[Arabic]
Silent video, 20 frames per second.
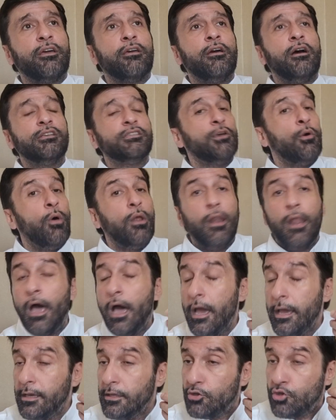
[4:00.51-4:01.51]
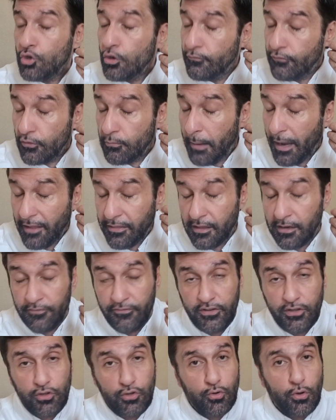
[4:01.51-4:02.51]
رقاصه والله تشوفوا بعض
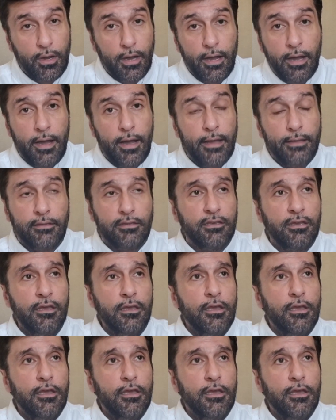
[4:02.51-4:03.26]
الفيديوهات